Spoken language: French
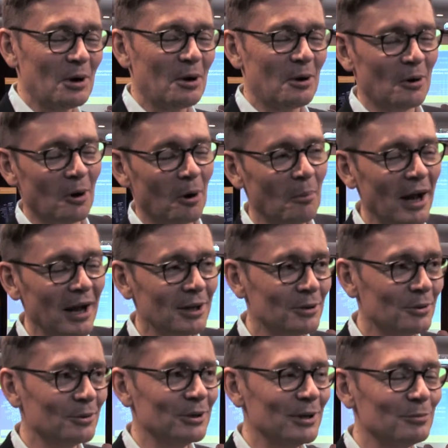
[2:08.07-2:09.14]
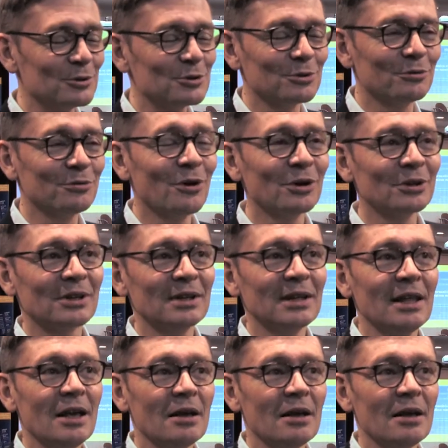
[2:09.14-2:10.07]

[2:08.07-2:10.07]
en, mal d'émotions fortes.